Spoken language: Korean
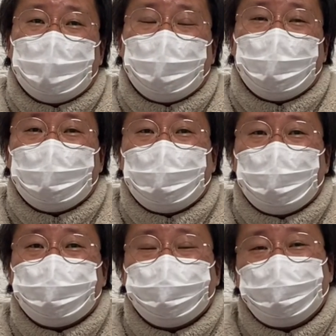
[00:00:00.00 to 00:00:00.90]

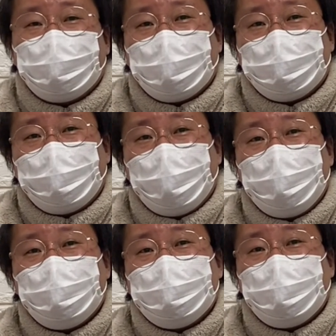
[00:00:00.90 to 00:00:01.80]
왜냐면 우시아는
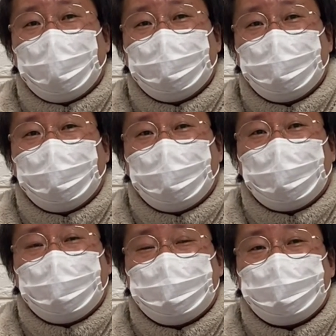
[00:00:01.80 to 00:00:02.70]
레인이
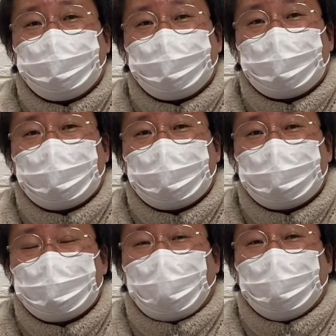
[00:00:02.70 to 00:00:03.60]
아니라
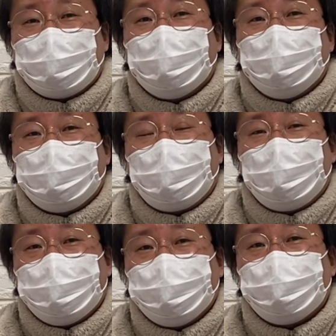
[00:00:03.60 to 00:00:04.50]
다 그냥 이스라엘
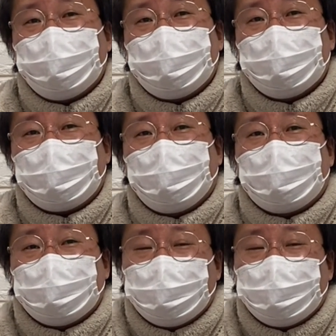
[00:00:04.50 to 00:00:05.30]
민족, 그러니까